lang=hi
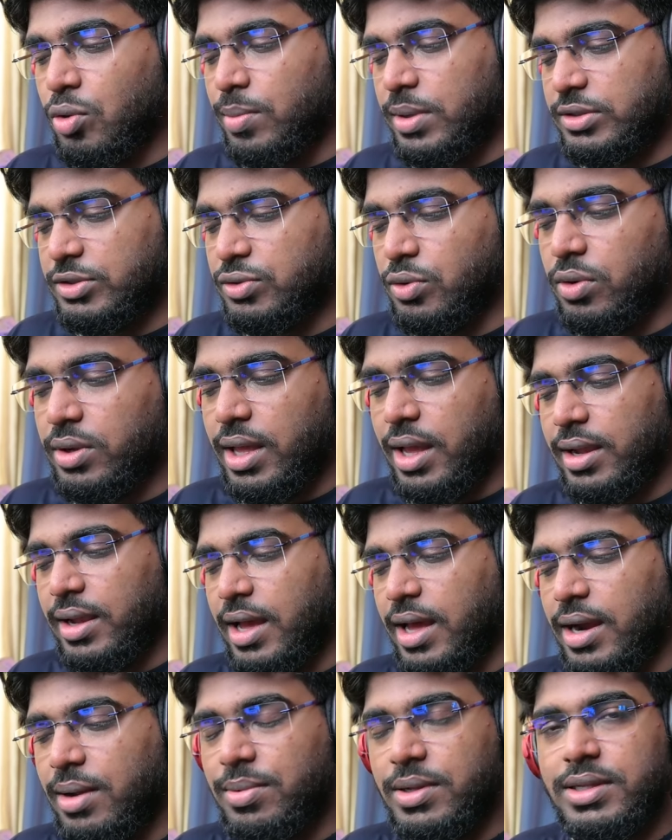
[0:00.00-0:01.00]
को मैं सो गया
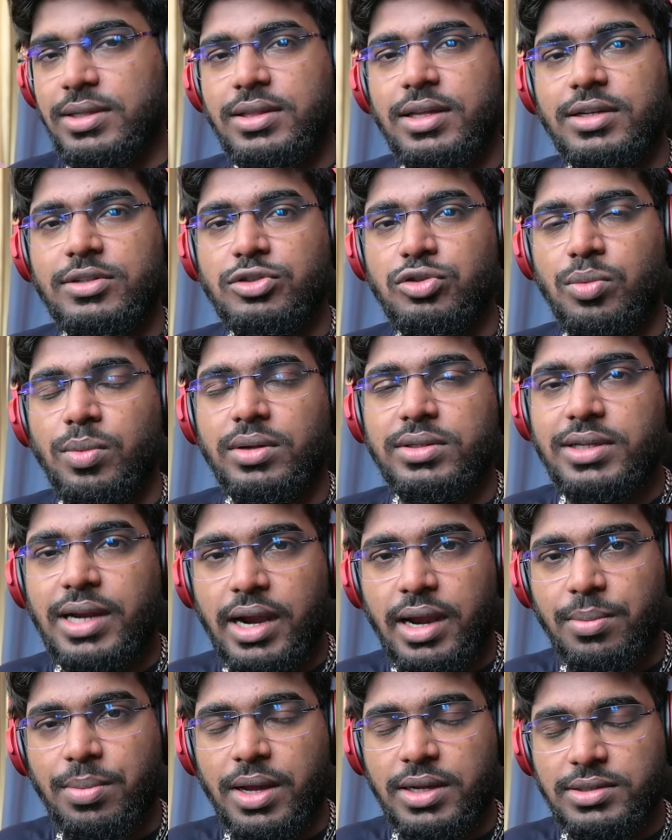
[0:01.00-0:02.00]
ग्यारह बजे तक सुबह
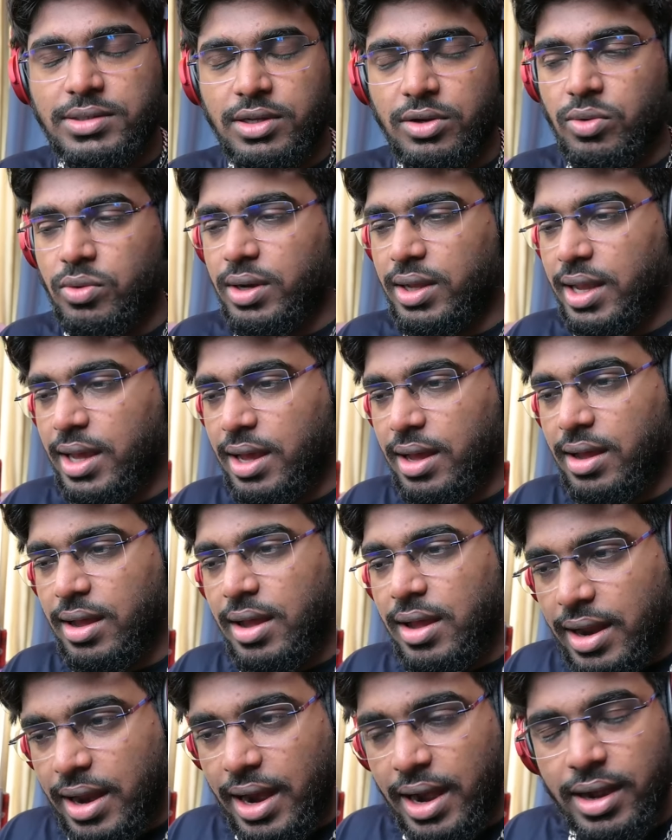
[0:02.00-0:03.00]
साढ़े पाँच तक उठ गया
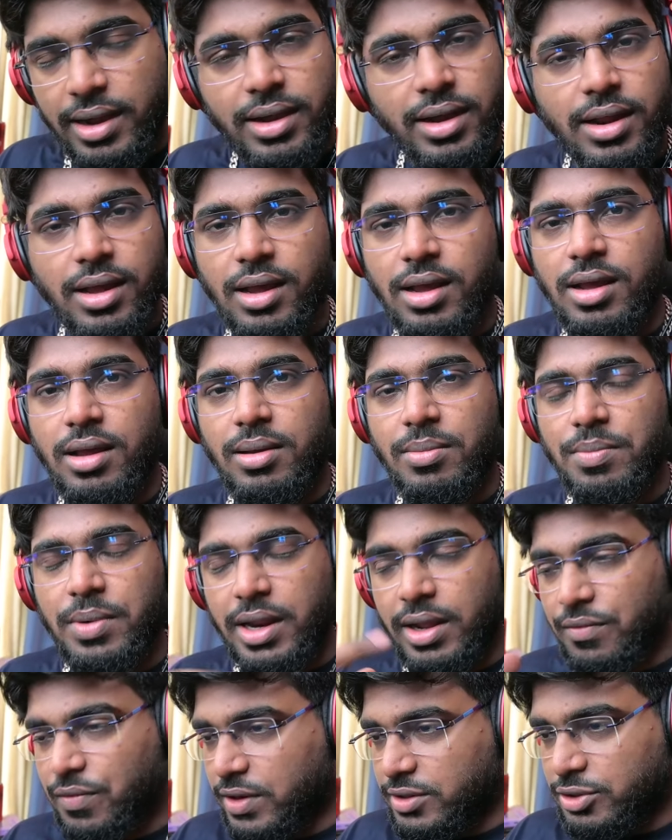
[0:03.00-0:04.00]
एंड
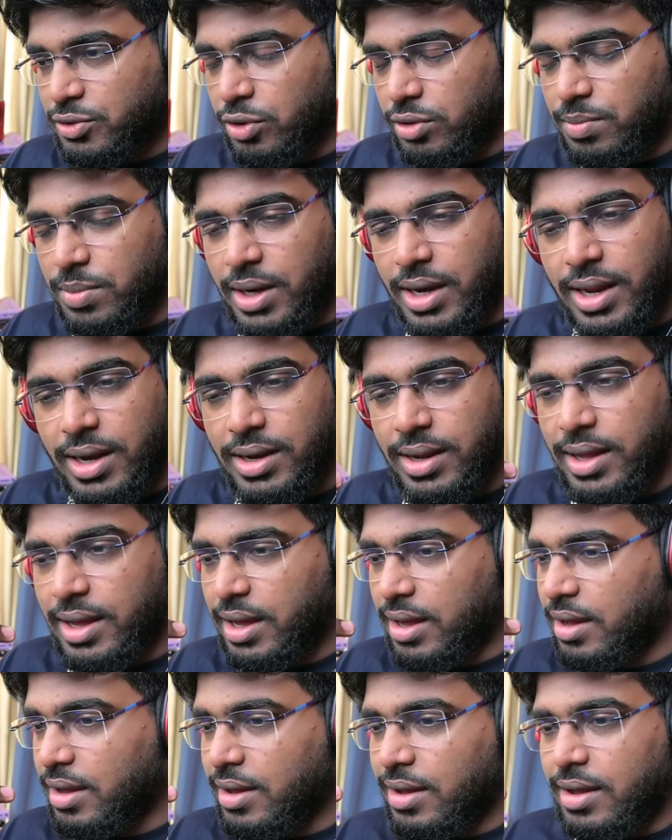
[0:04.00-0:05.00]
ब्रेकफास्ट uh, खुद बना लिया
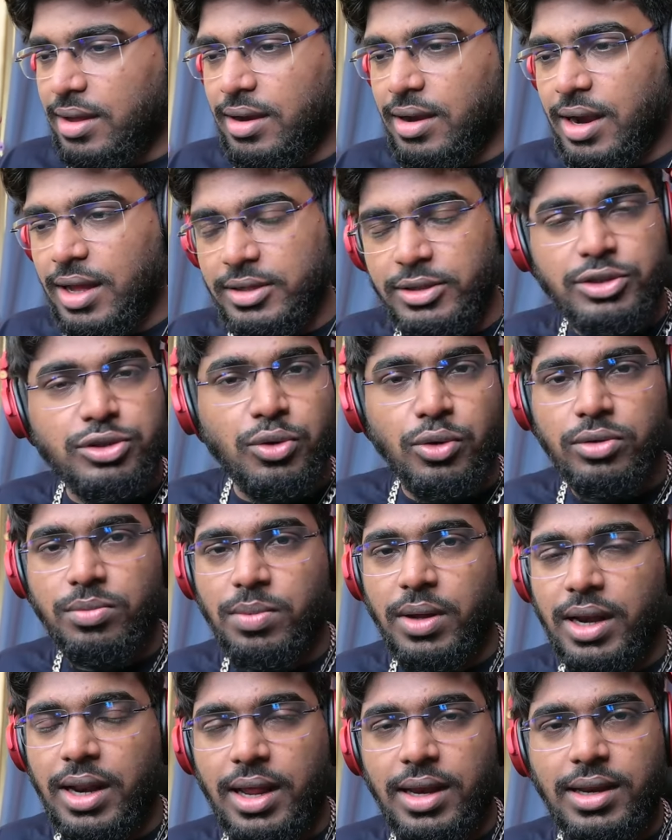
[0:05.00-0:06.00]
लंच खुद
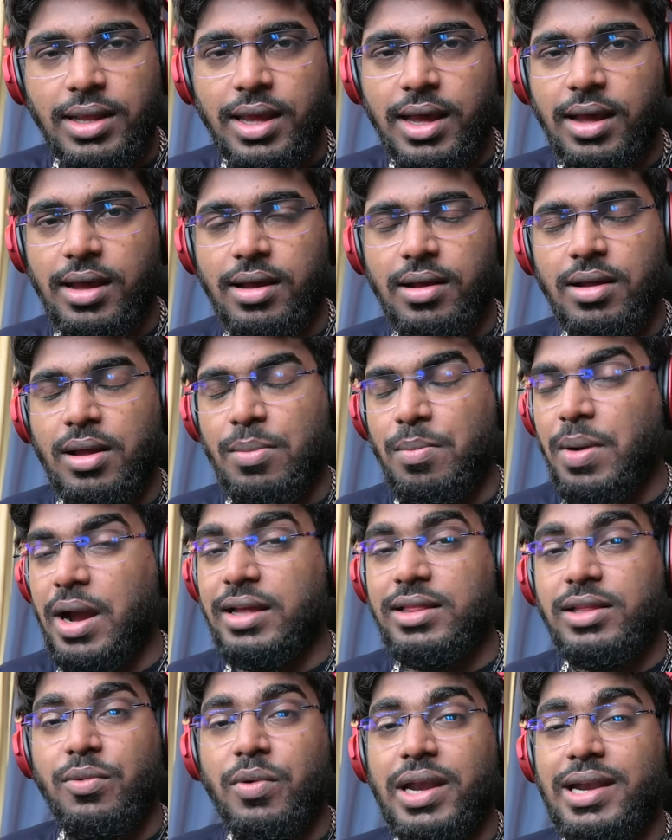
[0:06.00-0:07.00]
बना लिया बाय
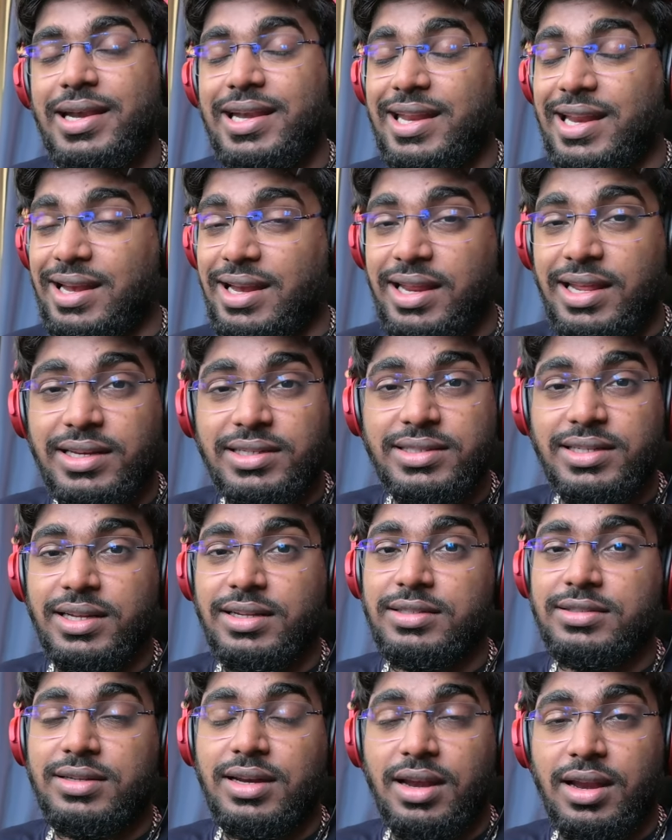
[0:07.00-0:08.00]
द वे
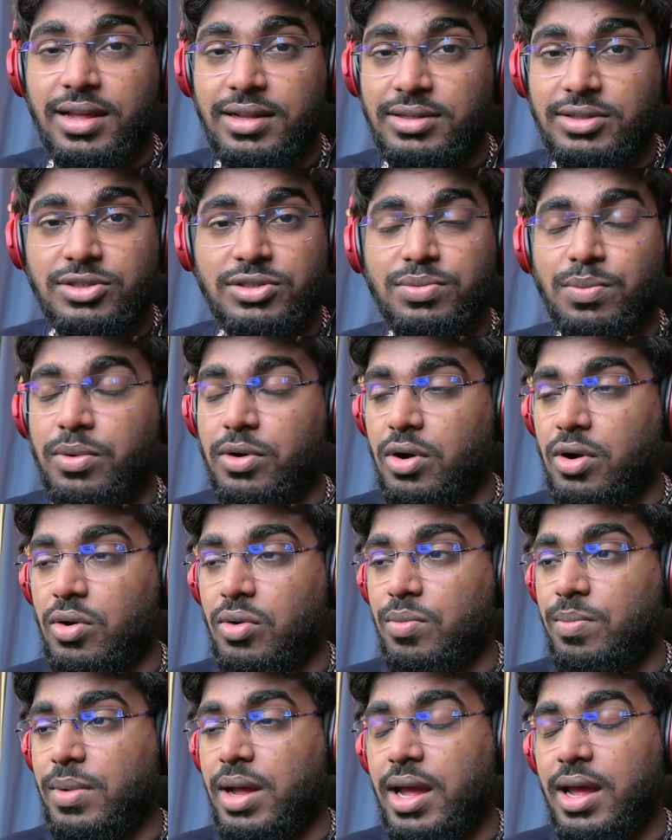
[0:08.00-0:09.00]
डिलीशियस लंच ब्रो
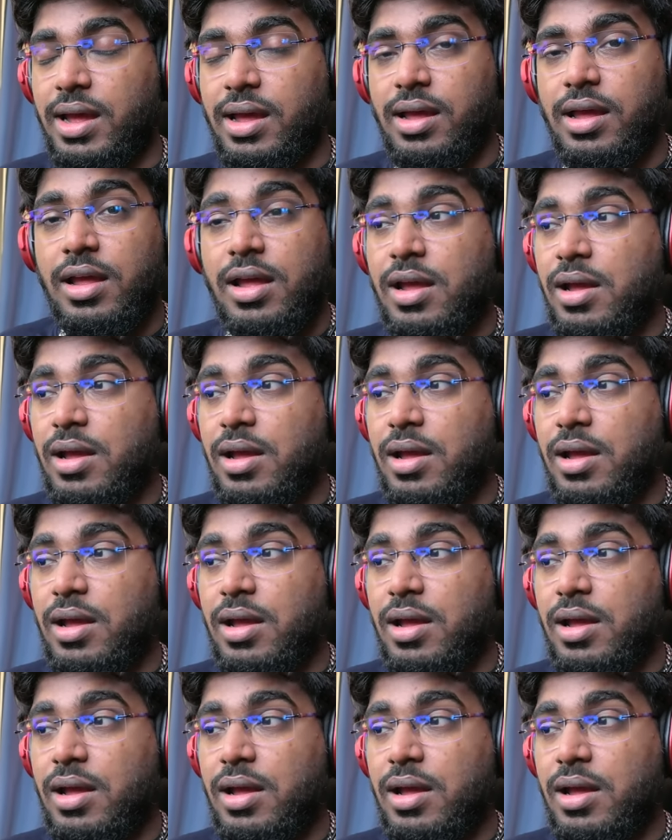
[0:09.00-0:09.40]
मैं